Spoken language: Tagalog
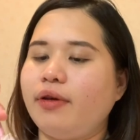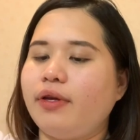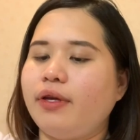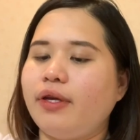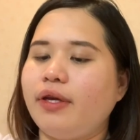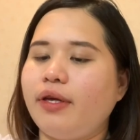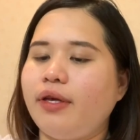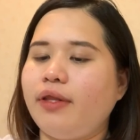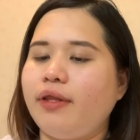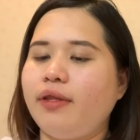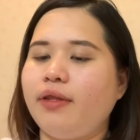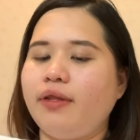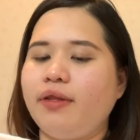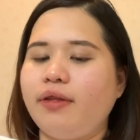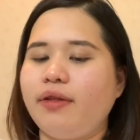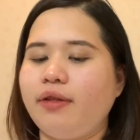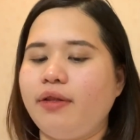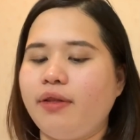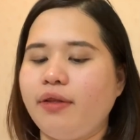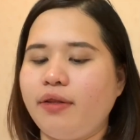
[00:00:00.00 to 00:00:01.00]
Yan.
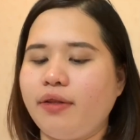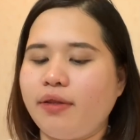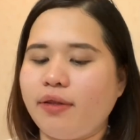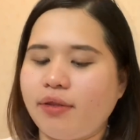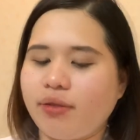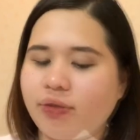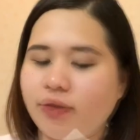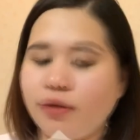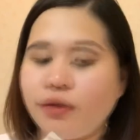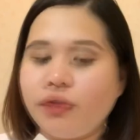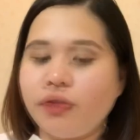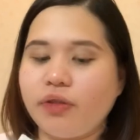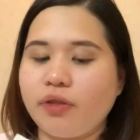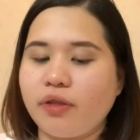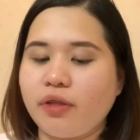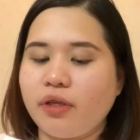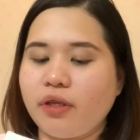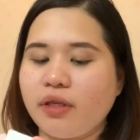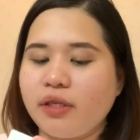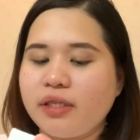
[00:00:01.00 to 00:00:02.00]
Yun.
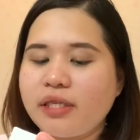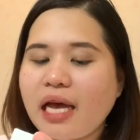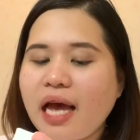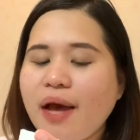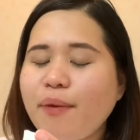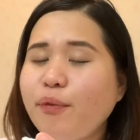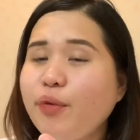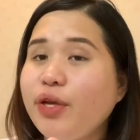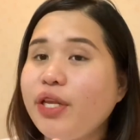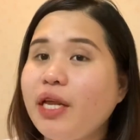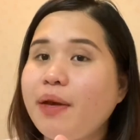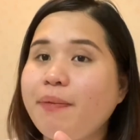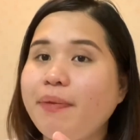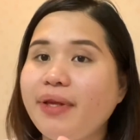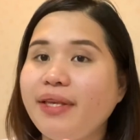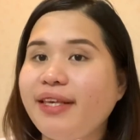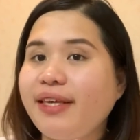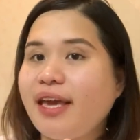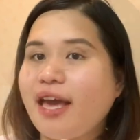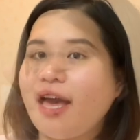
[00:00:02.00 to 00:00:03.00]
Sa amoy
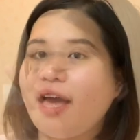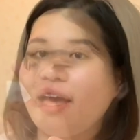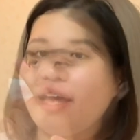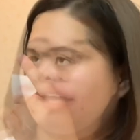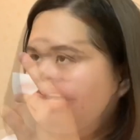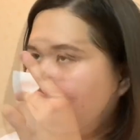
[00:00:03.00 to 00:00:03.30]
naman niya,